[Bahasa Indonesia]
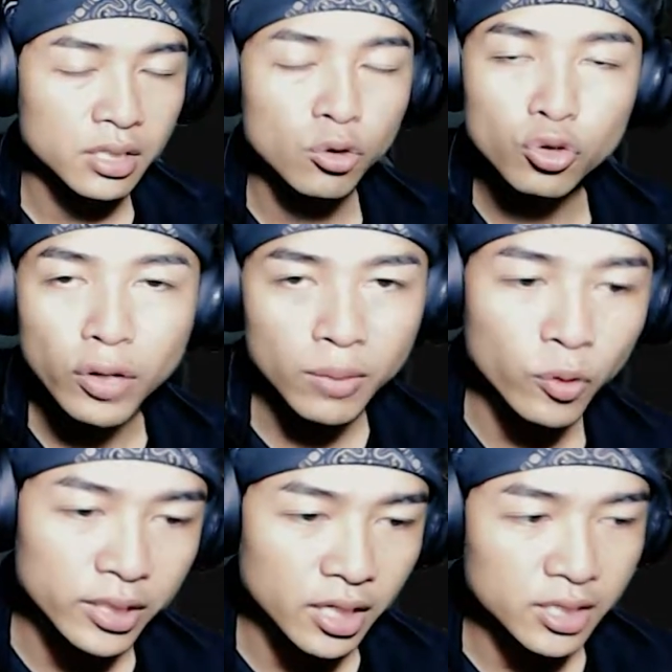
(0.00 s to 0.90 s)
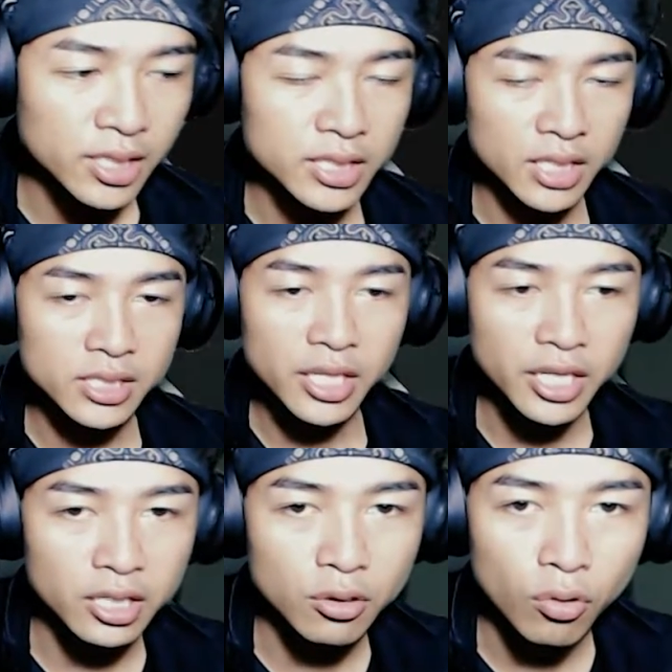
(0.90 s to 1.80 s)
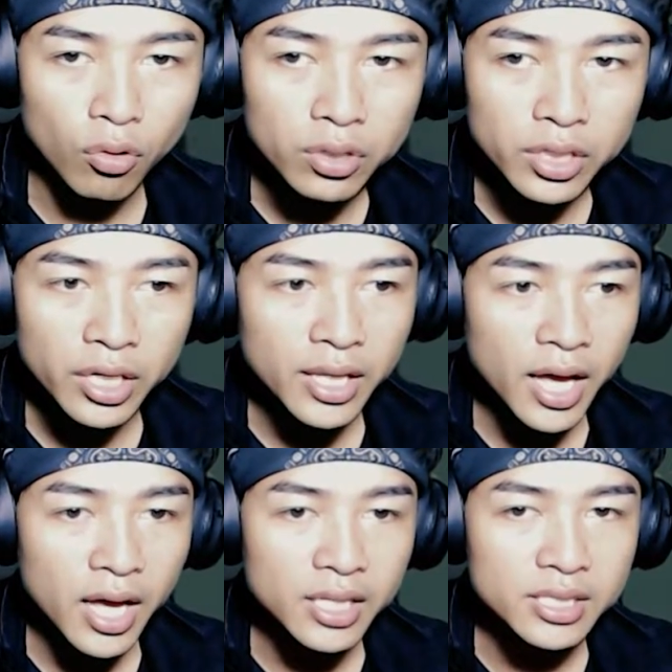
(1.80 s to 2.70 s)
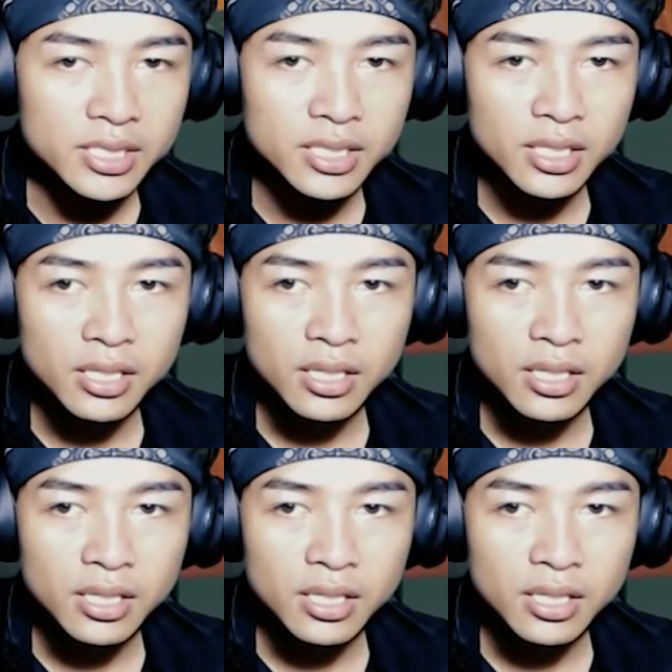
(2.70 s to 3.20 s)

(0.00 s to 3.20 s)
keuntungan buat dirinya kita sendiri gitu. Oke okay, nice.